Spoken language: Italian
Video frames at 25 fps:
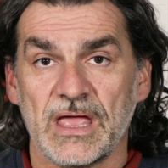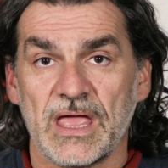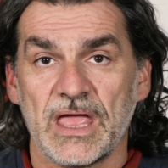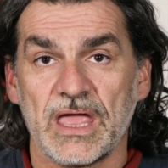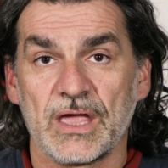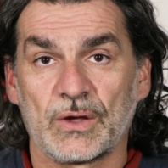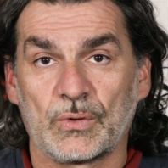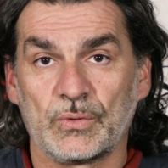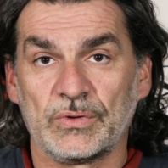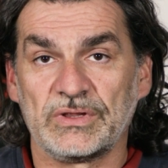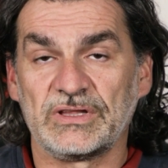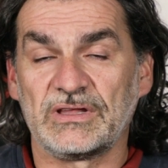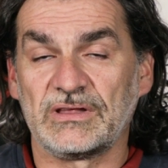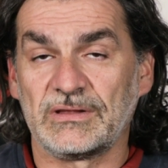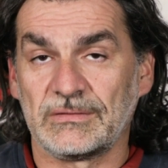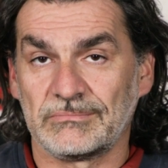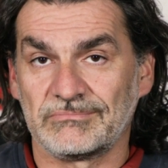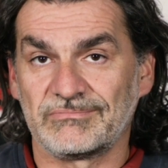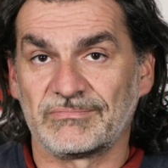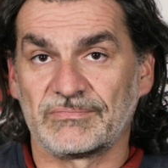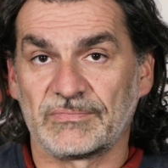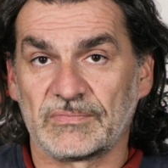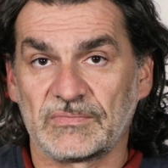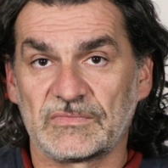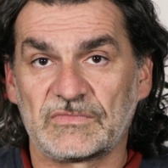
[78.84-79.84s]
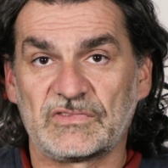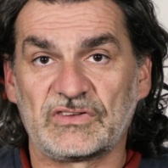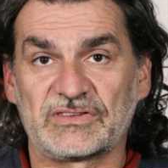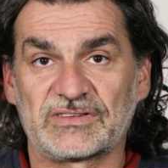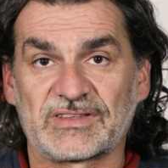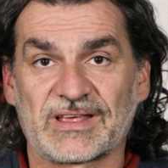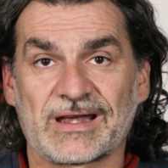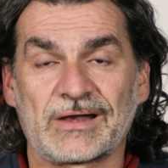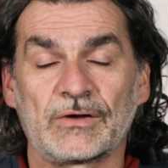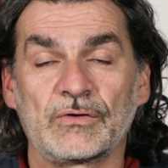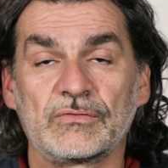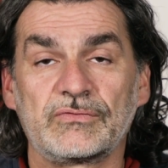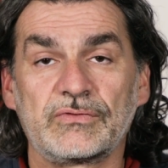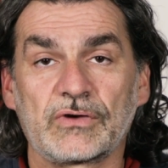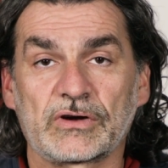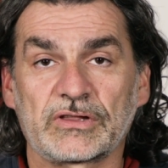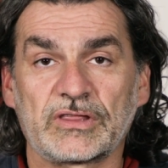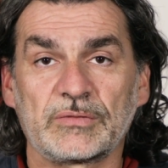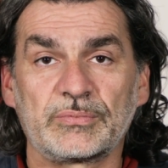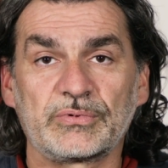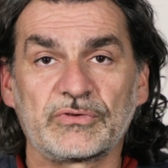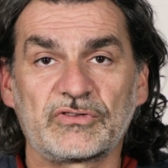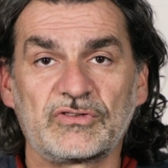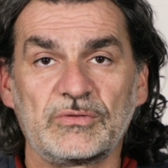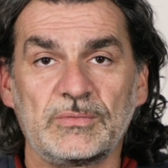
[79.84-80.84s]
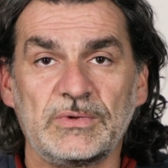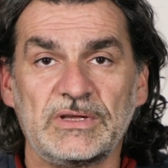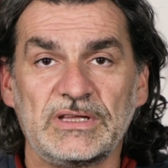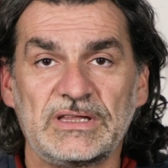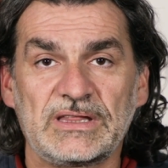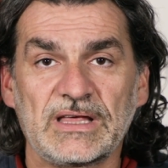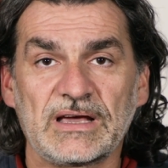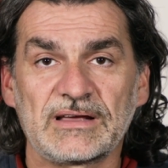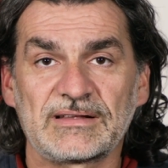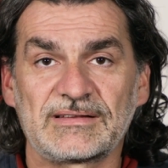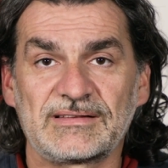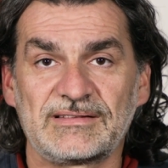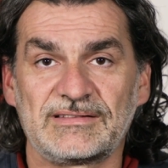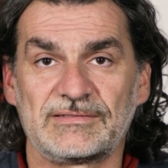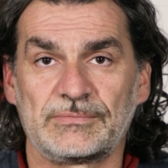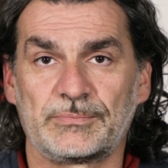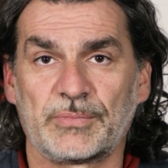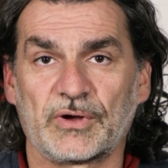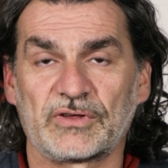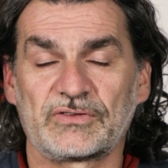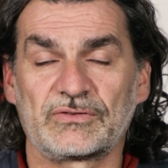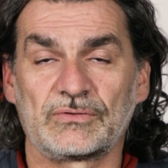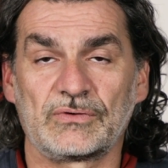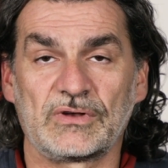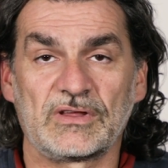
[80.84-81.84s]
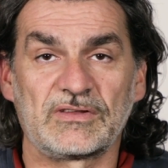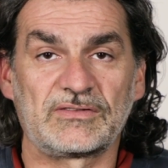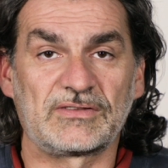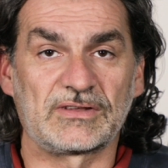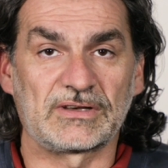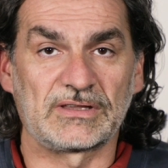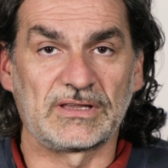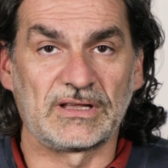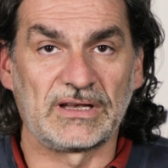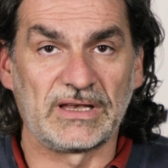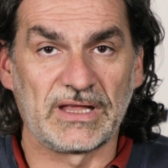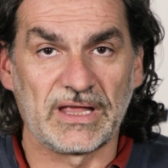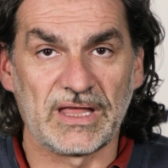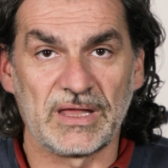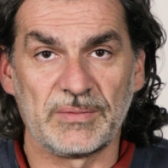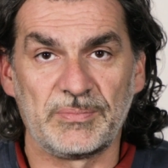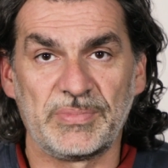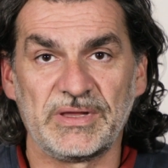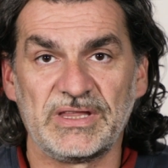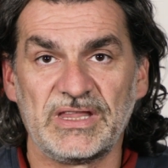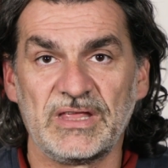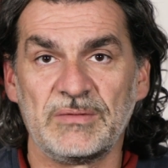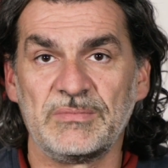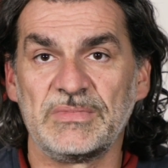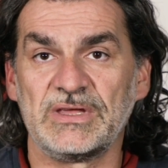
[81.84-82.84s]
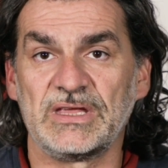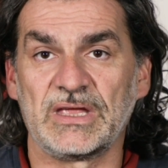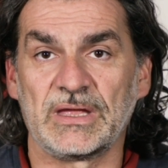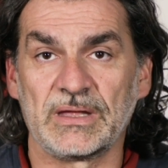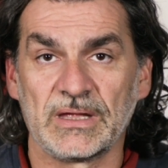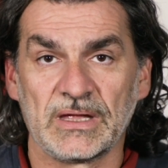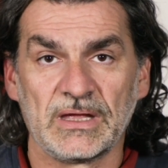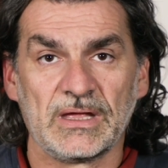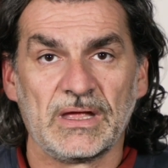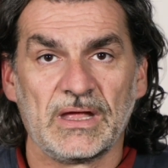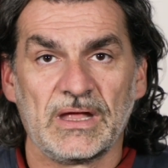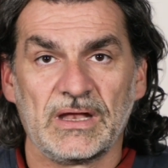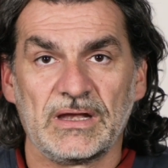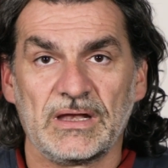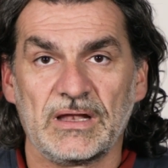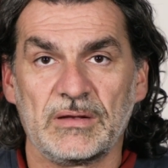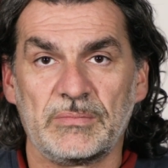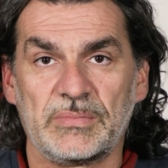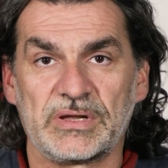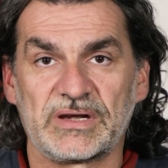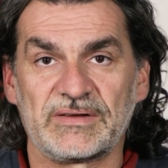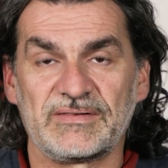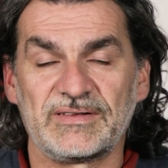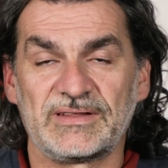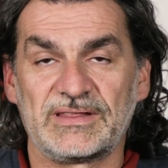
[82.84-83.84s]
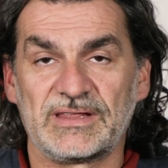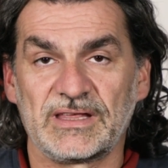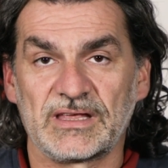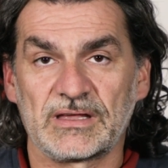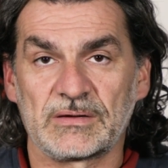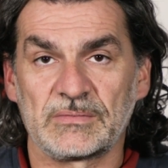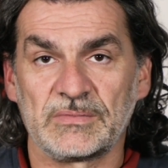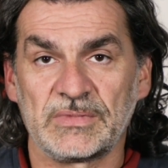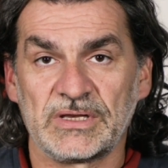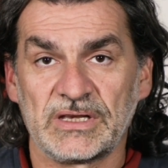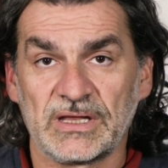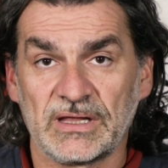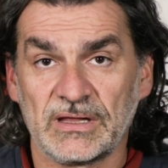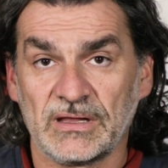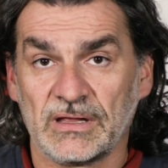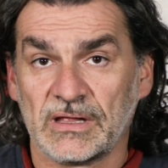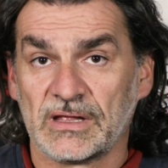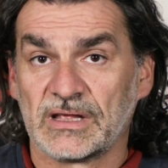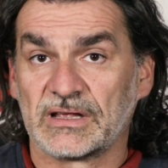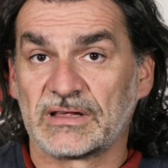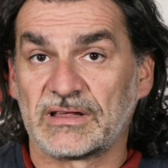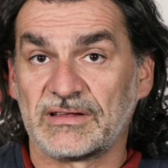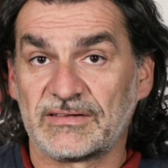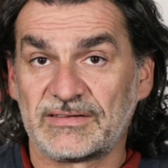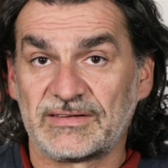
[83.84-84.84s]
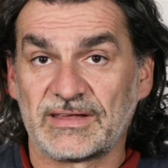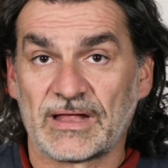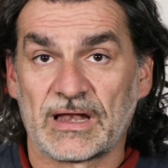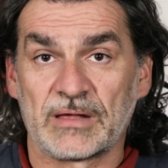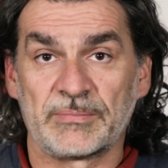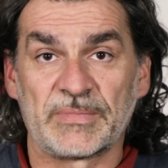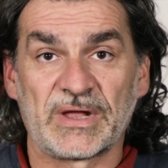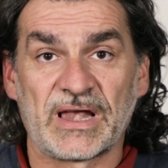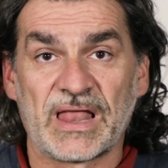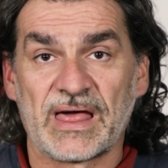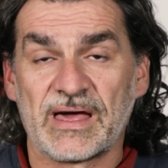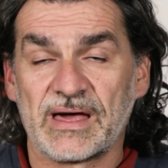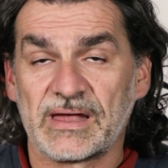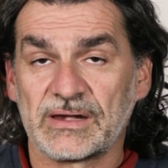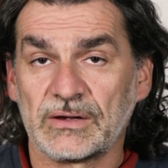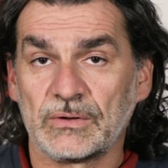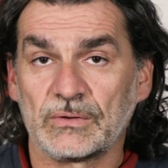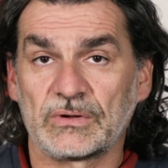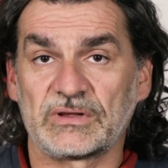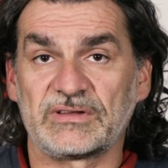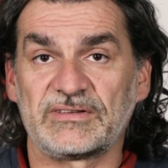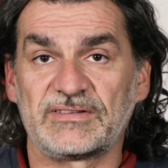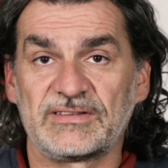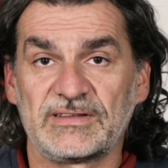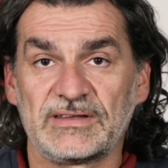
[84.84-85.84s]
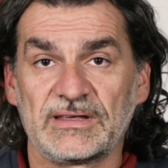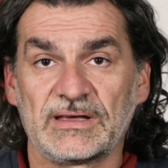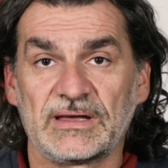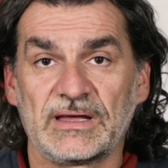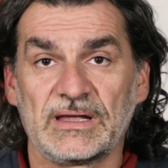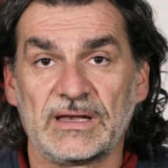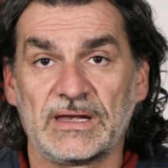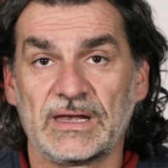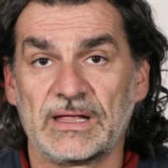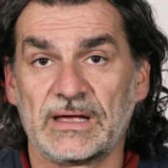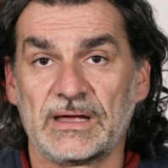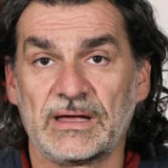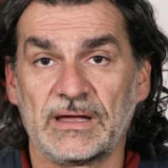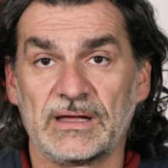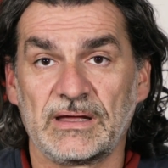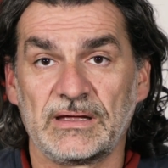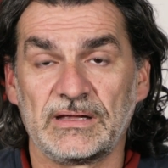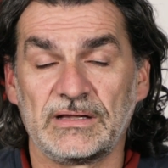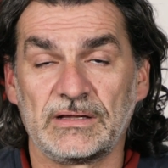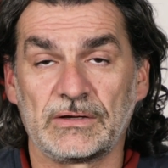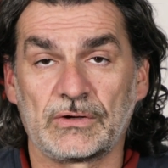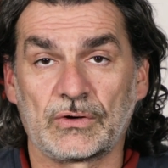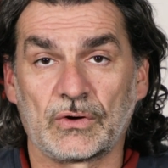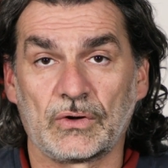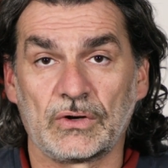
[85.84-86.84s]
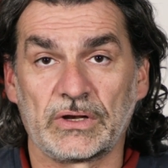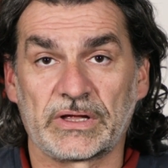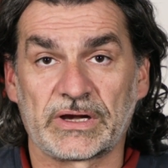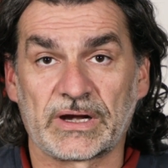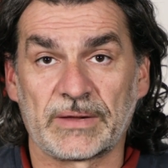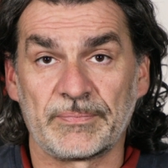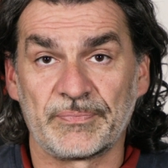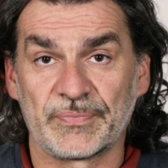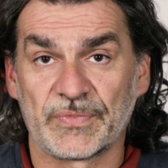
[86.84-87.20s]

E quindi ci saranno forti possibilità che ci possano essere delle epidemie nel breve termine, che sia la malaria o che sia la, il colera.